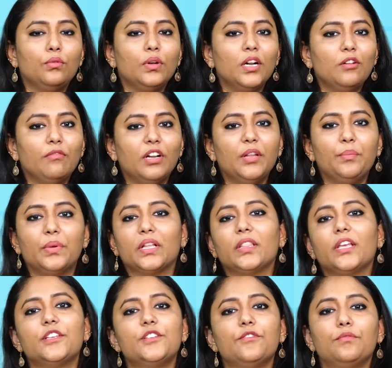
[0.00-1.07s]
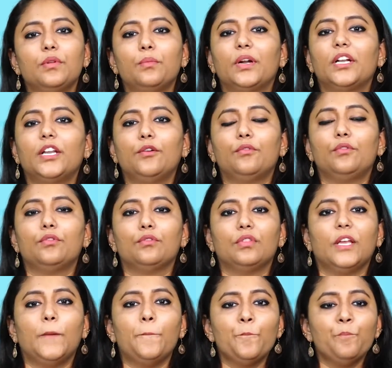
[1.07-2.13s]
ఉన్నటువంటి ప్రదేశంను బట్టి ఉంటుంది